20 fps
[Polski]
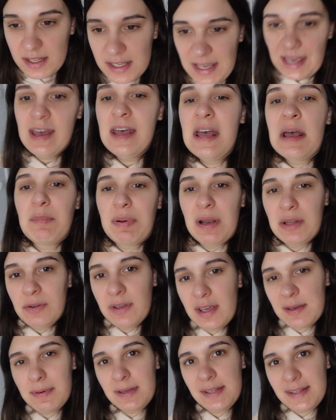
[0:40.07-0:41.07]
Nie,
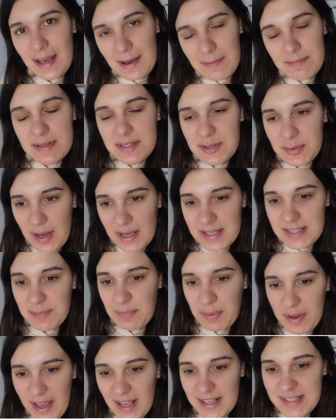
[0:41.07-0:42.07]
planujemy tam, słuchajcie,
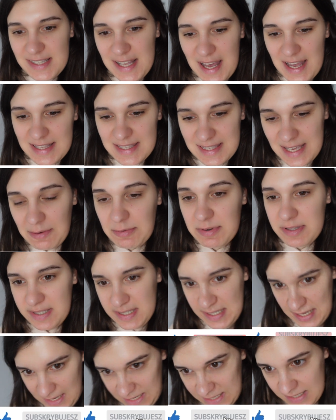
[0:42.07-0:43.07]
pojechać na cały
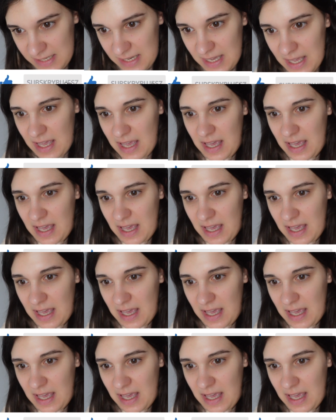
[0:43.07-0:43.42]
dzień.